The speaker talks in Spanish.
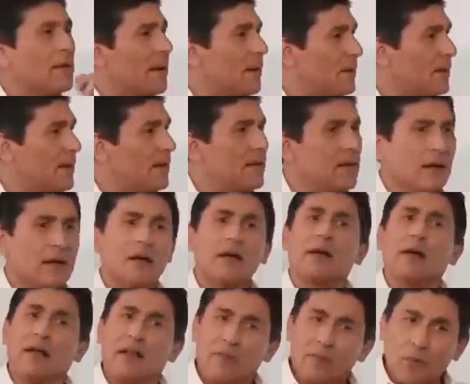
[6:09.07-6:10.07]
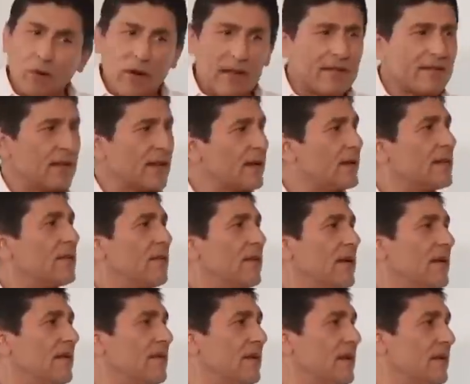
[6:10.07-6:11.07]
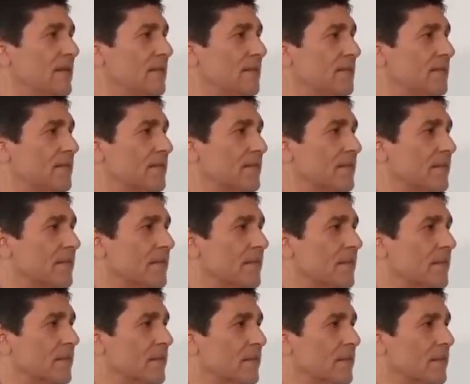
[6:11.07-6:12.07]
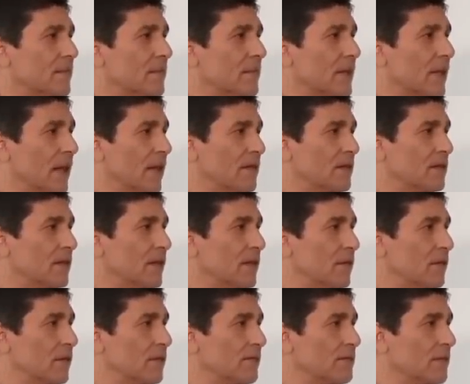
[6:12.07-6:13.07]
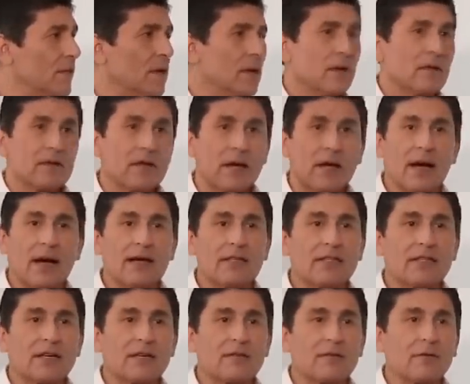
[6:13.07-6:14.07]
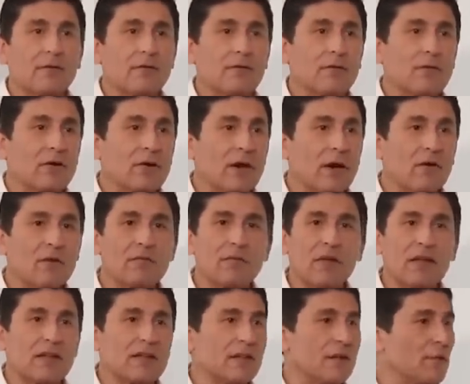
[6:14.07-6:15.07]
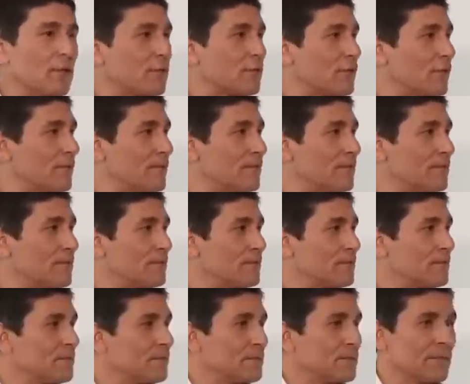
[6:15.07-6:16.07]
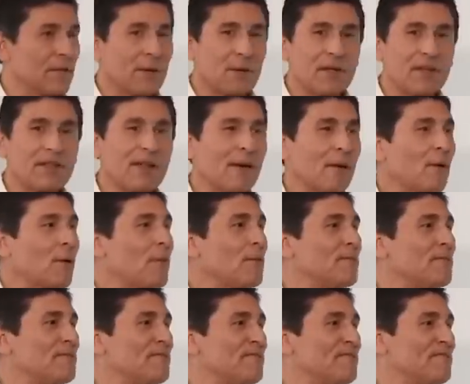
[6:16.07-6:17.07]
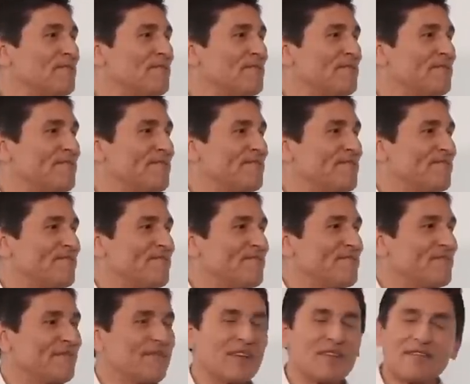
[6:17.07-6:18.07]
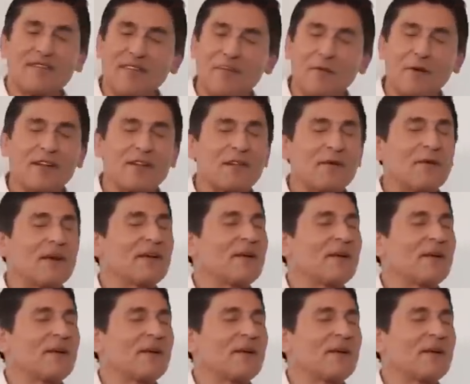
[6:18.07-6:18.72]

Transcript: te va bien y les molesta que te vaya bien. Y te enganchas. Te enganchas, no, yo lo que hago es mi antídoto. Te bendigo. Deseo que te